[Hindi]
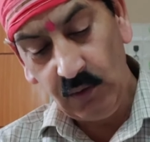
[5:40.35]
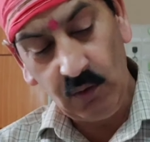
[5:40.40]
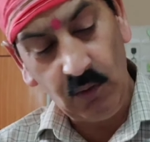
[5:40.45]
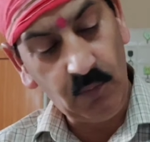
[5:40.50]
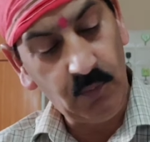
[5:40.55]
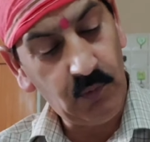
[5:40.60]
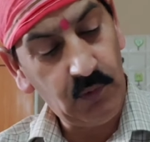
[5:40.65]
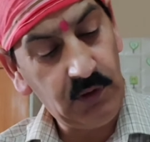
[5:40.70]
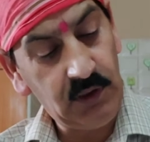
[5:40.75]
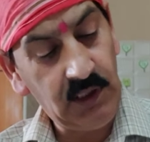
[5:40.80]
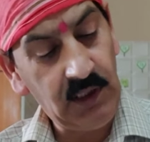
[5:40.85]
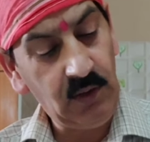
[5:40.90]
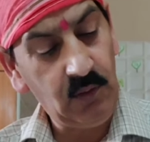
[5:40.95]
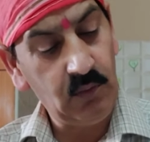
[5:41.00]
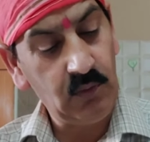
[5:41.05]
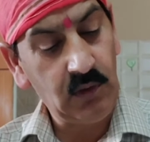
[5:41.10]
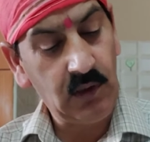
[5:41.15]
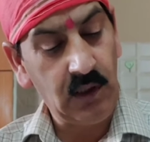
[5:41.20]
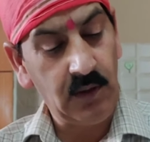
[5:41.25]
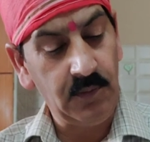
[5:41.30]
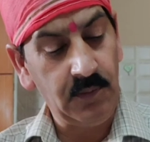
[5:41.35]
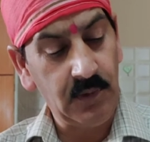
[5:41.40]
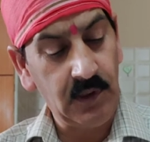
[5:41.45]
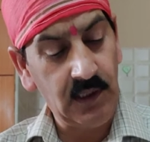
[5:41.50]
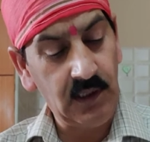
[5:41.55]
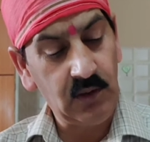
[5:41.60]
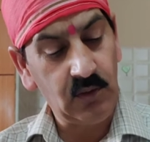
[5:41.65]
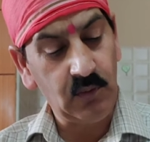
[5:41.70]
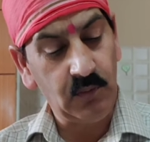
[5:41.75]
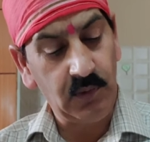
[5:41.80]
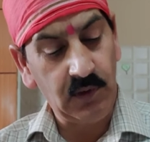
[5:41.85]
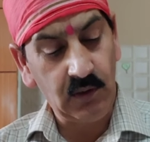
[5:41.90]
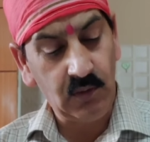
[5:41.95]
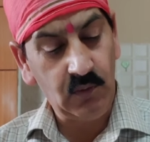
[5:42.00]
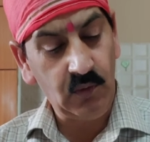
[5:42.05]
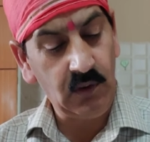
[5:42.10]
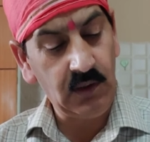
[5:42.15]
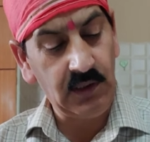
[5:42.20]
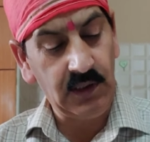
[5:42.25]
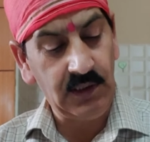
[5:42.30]
तो तो मुझे उनका वे तो
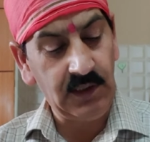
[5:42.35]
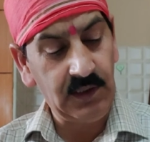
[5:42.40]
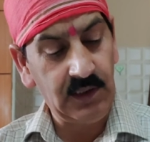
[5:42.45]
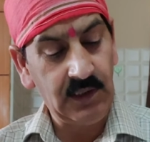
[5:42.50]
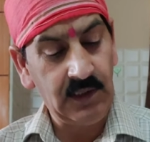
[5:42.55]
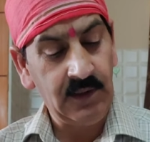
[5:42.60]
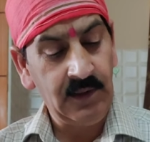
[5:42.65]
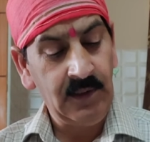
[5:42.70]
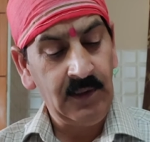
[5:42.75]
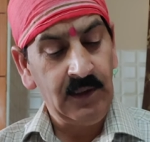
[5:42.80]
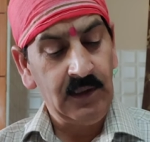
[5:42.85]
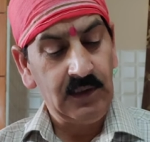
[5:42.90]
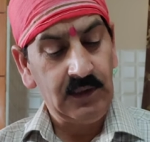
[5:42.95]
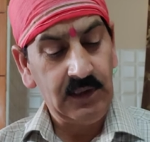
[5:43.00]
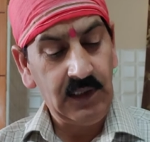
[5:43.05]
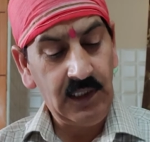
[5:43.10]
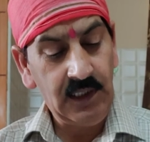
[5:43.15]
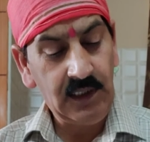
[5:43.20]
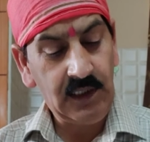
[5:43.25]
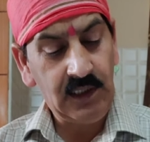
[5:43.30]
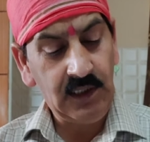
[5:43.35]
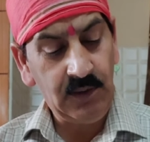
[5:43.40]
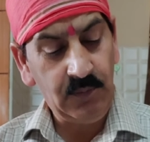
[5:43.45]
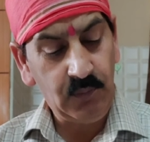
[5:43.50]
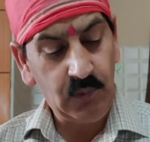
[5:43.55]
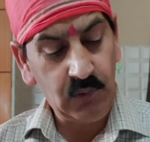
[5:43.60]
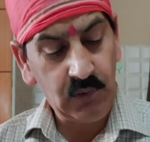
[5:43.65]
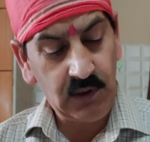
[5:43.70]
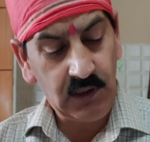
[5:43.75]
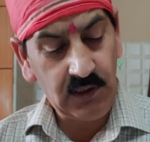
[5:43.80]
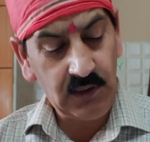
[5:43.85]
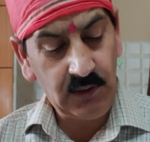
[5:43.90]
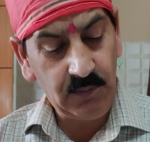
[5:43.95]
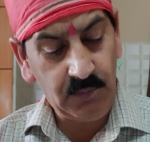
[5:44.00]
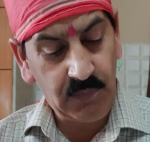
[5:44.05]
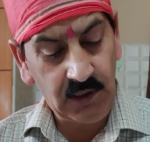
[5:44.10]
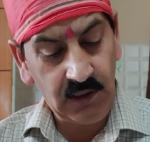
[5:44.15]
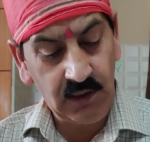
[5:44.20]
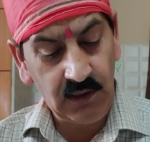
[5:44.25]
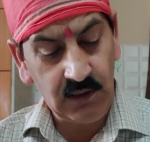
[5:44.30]
बिल्कुल नहीं है देखी बुद्धि
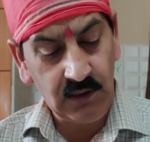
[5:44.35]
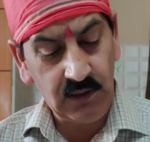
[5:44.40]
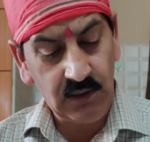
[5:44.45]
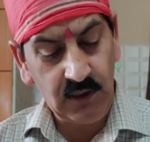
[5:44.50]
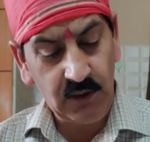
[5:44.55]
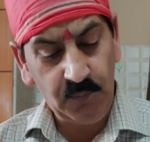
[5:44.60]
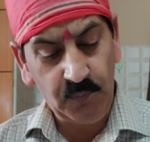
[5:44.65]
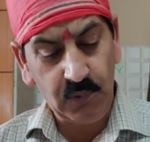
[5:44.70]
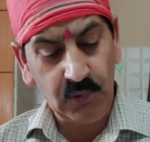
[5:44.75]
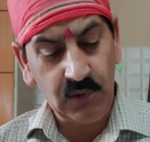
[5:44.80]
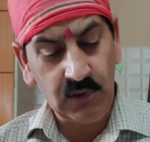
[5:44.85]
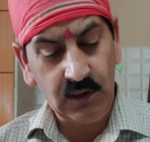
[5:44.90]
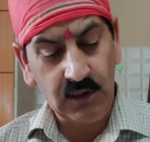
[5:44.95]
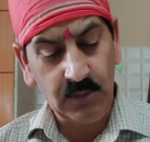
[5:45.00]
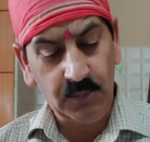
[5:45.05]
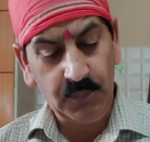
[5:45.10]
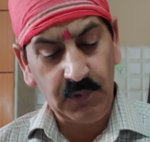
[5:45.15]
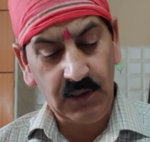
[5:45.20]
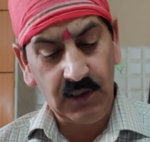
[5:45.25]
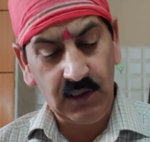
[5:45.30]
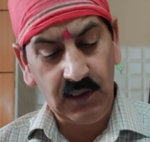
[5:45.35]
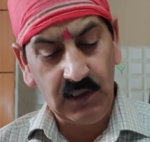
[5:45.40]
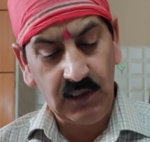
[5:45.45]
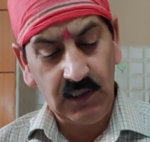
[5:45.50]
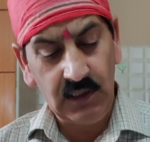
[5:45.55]
बल निपुन कपी